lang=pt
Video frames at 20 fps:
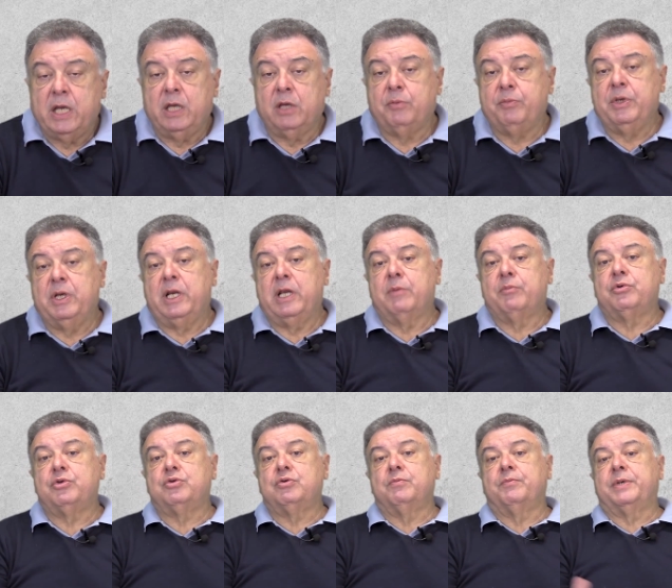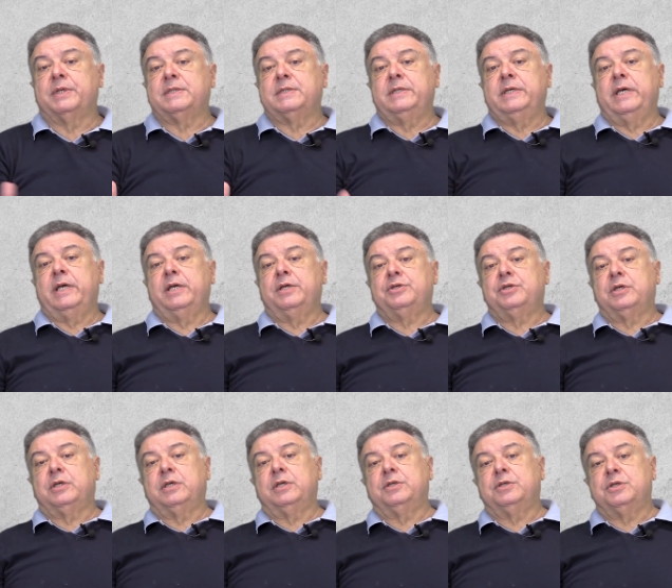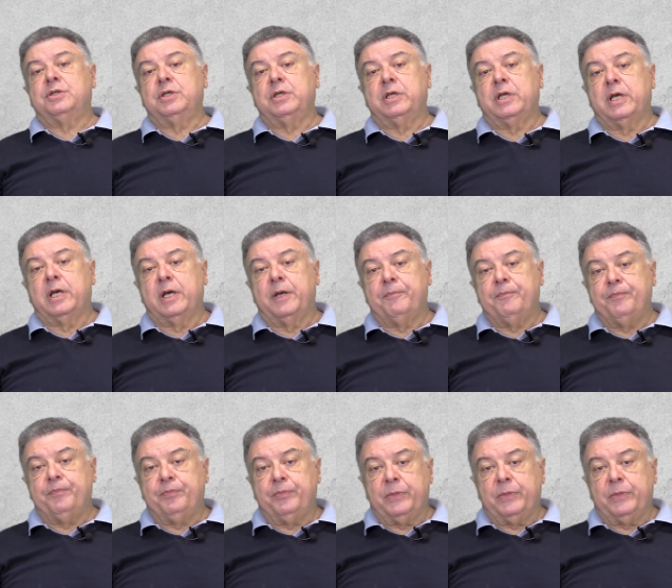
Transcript: Eu me lembro de um paciente que tinha